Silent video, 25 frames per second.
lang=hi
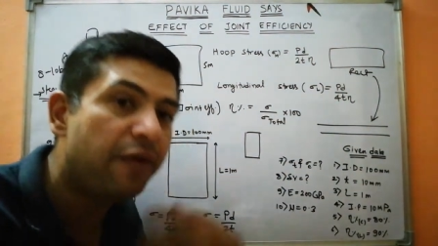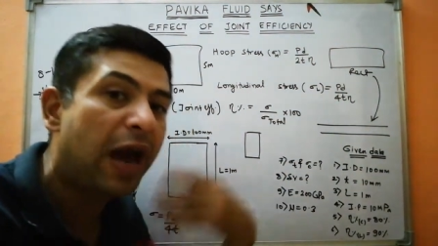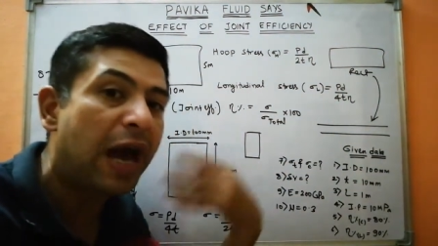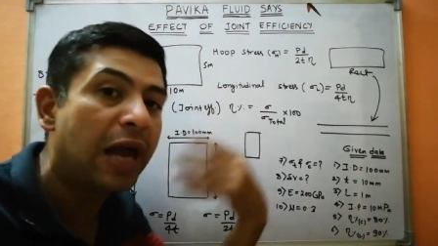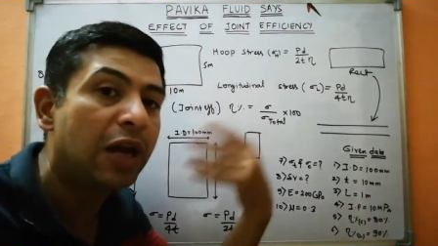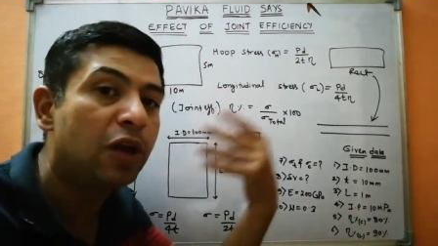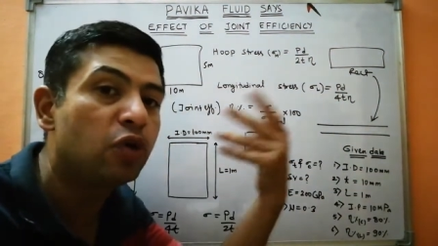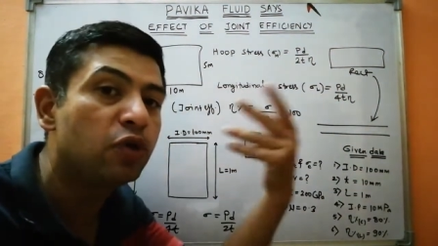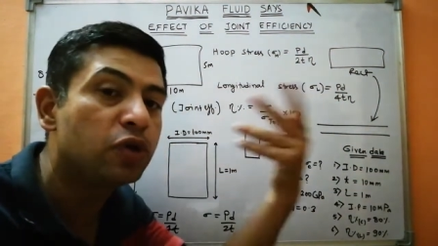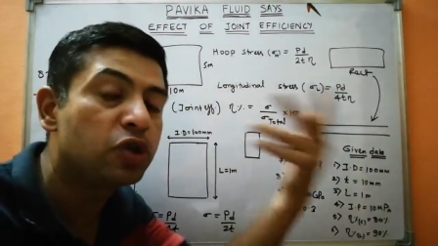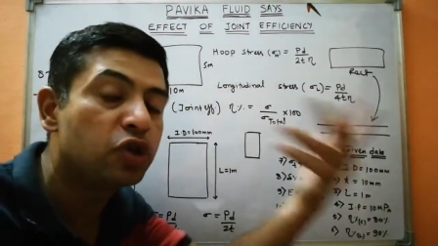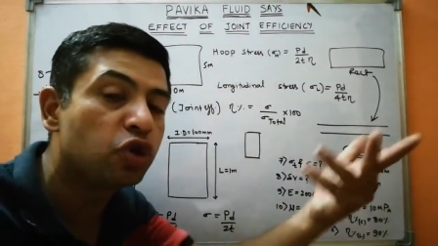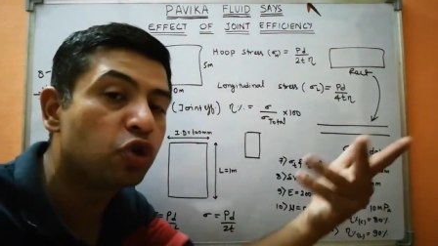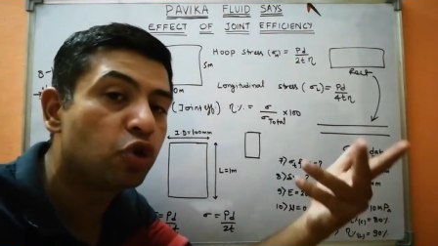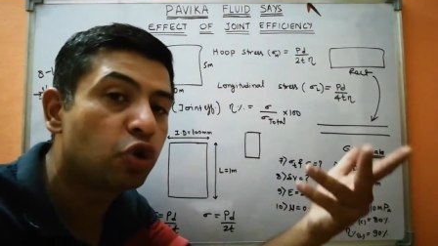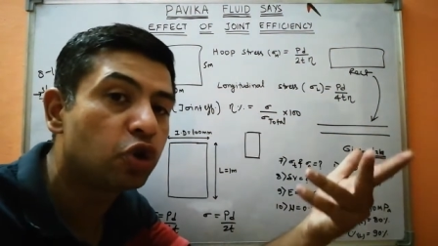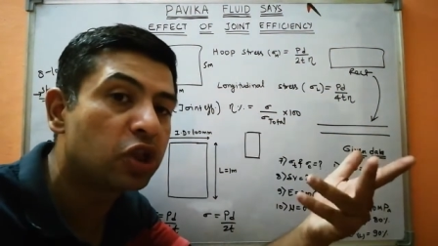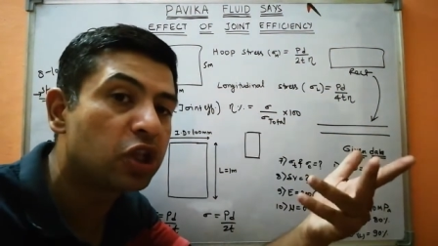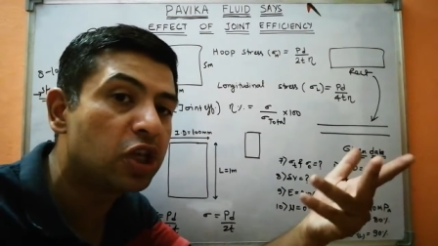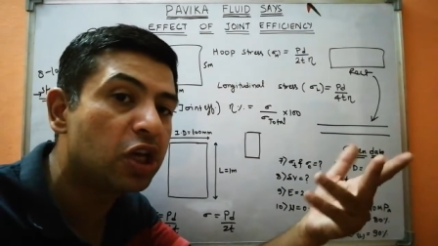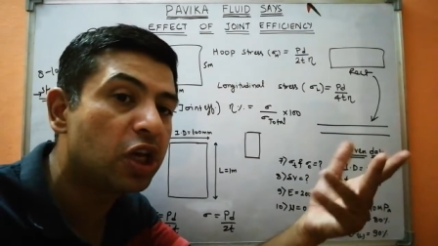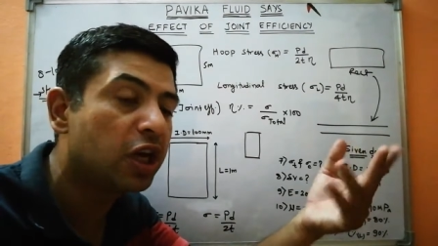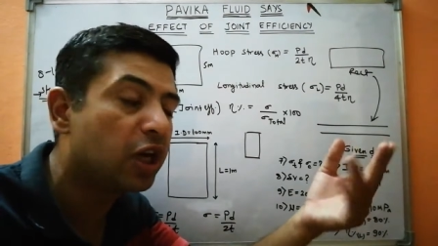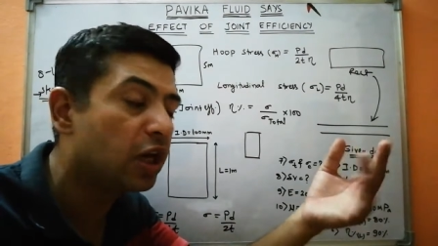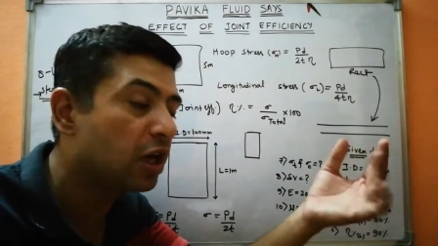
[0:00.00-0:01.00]
वैल्यूज जो
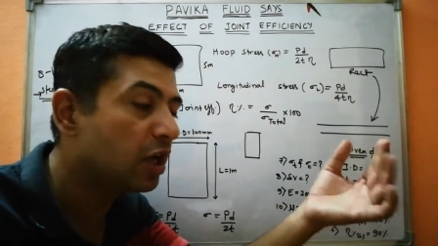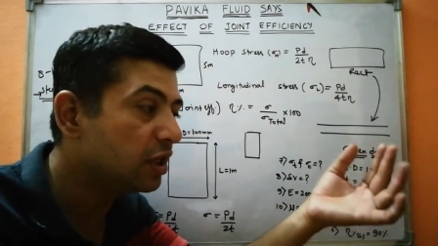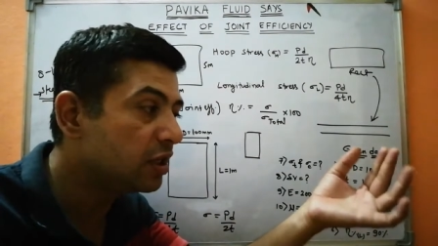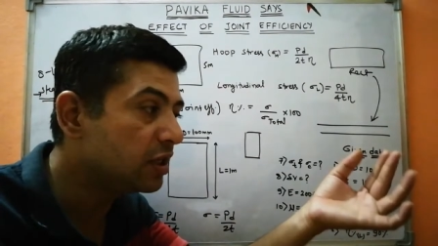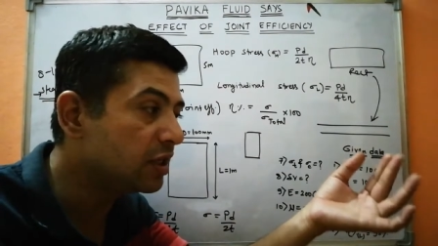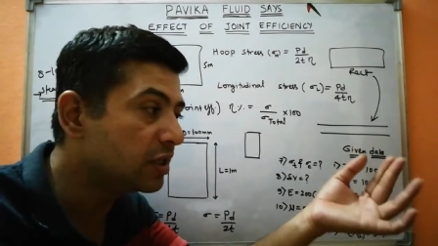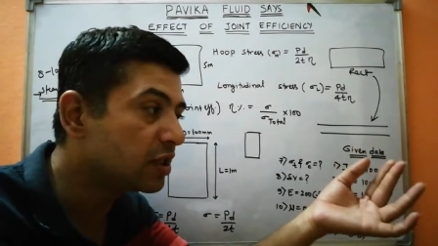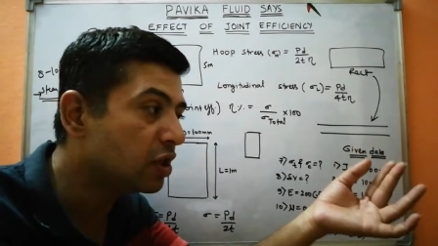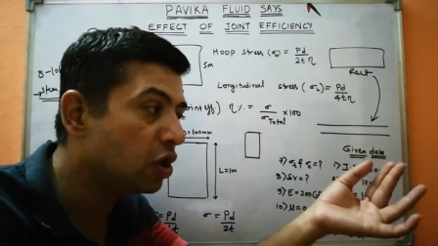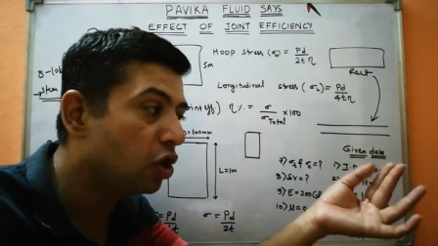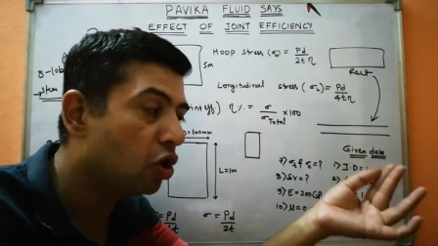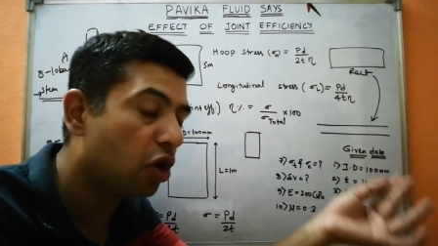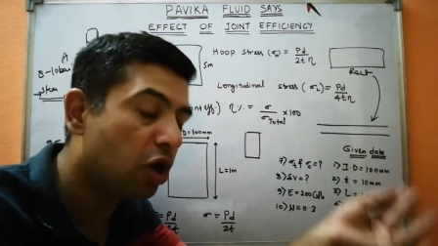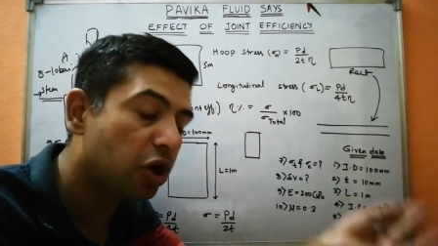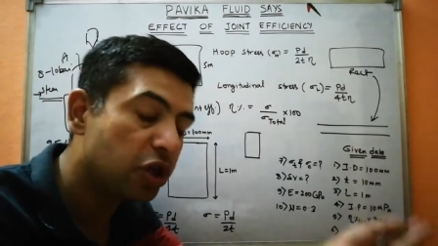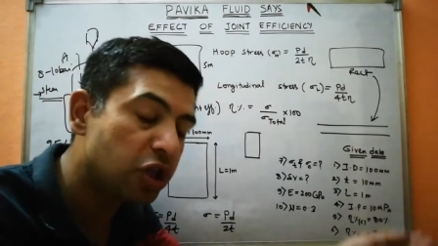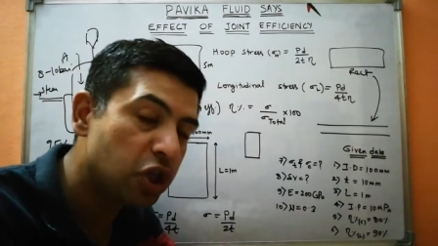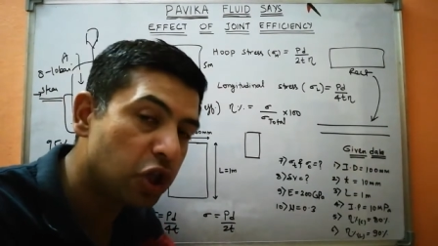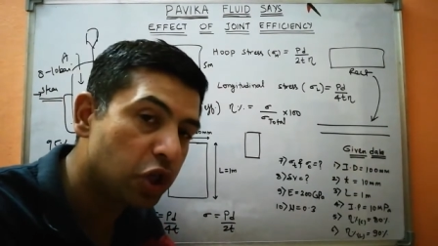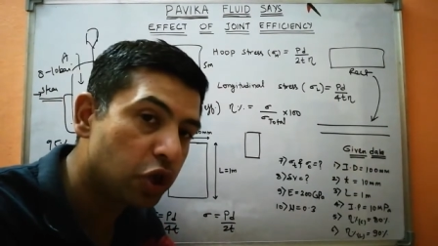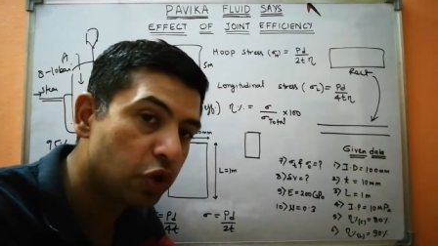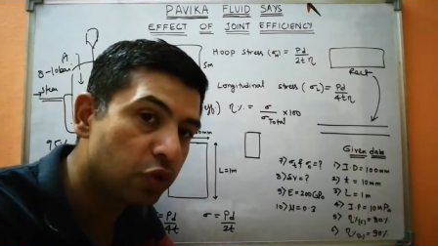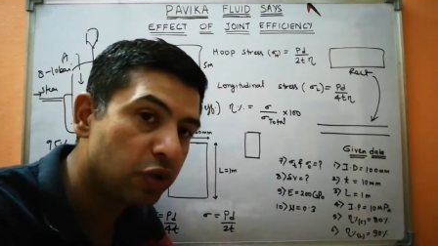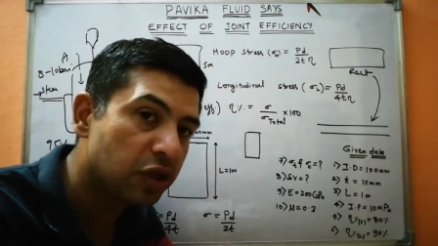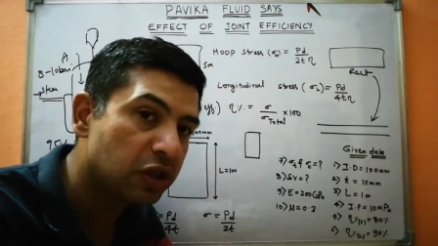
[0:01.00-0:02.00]
होती है जैसे
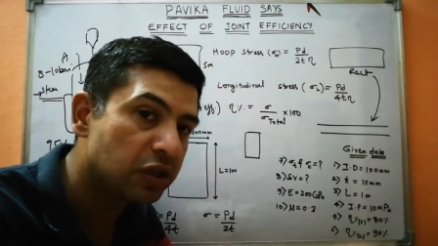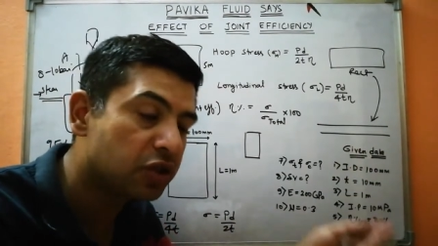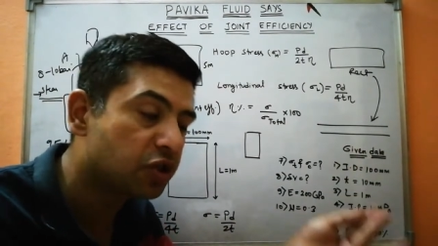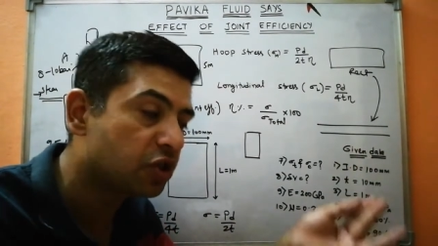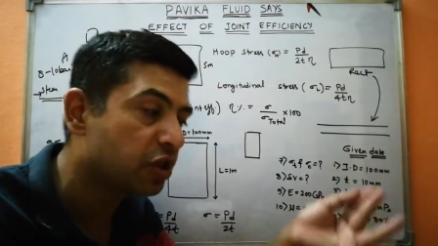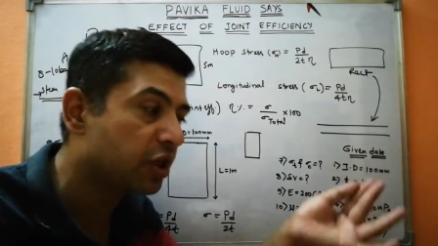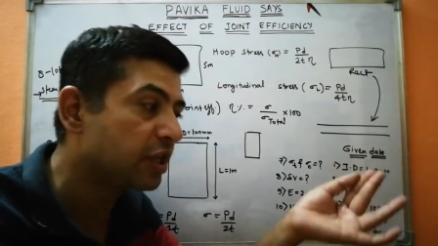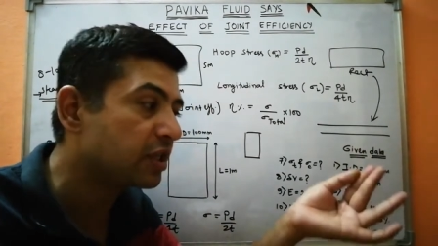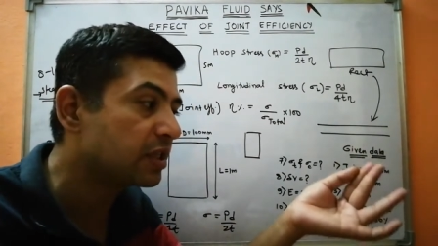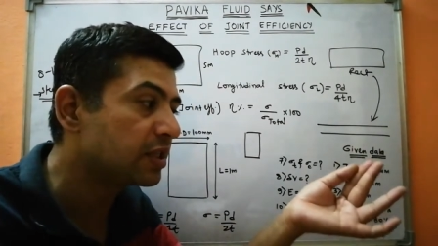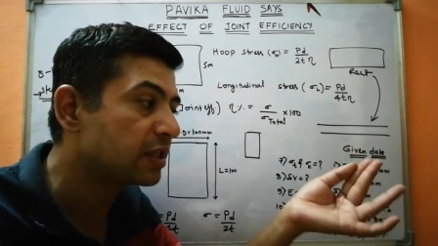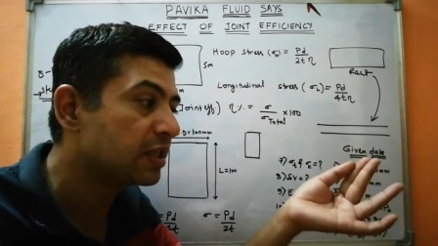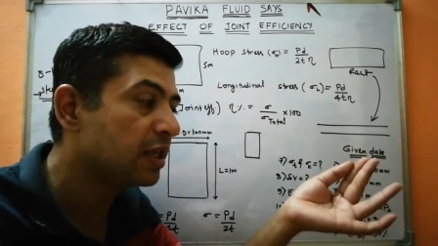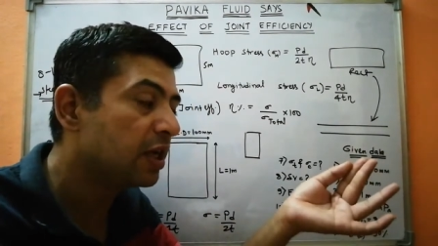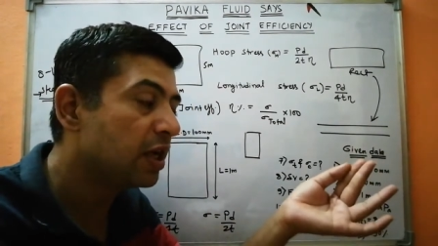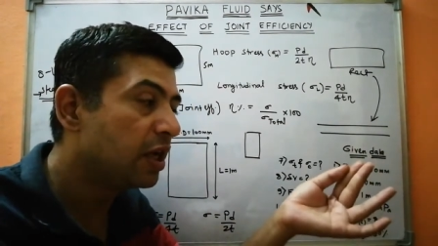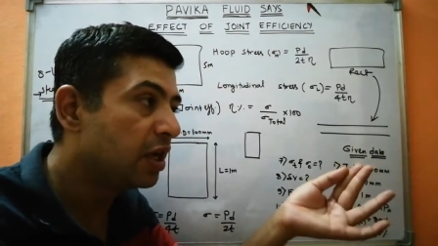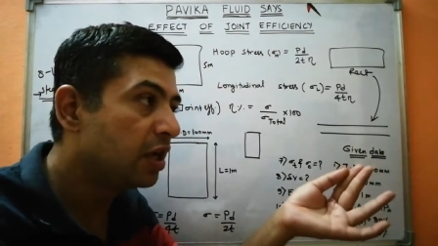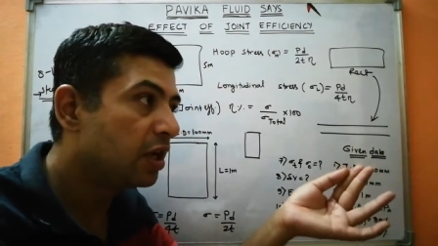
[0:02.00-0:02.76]
लॉन्जिट्यूनल स्ट्रेस